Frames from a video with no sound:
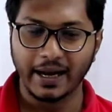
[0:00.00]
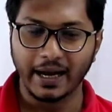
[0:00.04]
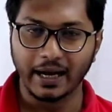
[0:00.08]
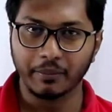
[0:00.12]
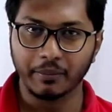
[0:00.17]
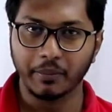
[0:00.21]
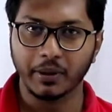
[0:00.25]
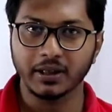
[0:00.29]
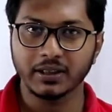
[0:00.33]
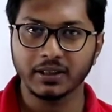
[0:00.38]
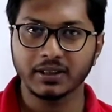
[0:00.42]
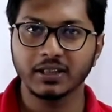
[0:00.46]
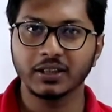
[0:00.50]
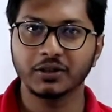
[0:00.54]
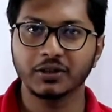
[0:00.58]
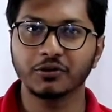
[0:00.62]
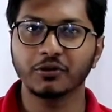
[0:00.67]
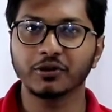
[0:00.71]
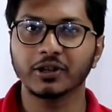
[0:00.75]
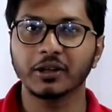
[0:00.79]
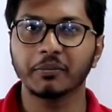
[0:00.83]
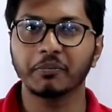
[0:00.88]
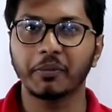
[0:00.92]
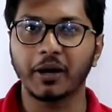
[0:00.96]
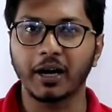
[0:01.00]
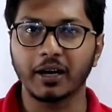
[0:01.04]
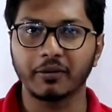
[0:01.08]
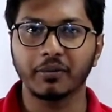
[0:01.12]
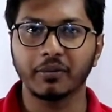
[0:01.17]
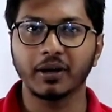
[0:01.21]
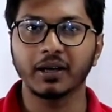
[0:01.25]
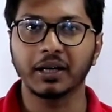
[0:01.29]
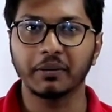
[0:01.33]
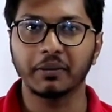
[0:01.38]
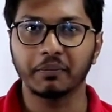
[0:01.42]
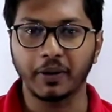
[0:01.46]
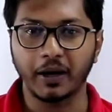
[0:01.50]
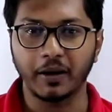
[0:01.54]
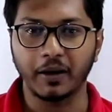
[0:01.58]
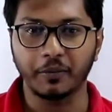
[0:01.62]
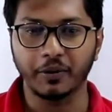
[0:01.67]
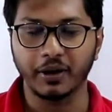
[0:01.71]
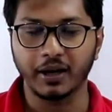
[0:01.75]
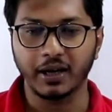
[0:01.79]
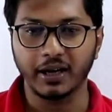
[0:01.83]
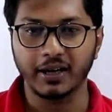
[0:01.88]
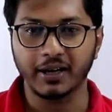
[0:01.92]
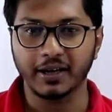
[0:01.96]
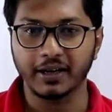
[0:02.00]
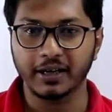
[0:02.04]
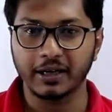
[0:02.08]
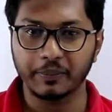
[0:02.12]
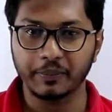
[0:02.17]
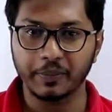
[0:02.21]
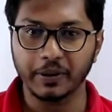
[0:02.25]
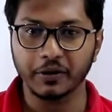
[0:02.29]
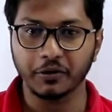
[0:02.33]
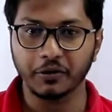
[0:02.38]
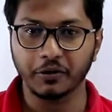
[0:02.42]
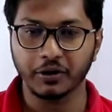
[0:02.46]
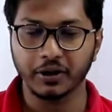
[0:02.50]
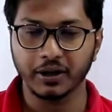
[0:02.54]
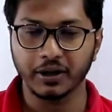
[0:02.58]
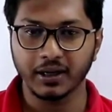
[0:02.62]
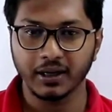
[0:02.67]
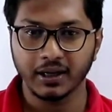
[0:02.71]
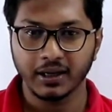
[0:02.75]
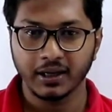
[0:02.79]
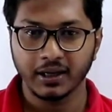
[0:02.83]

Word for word: এক মাসে শেষ করতে পারবা কি পারবা না এটা ডিপেন্ড করে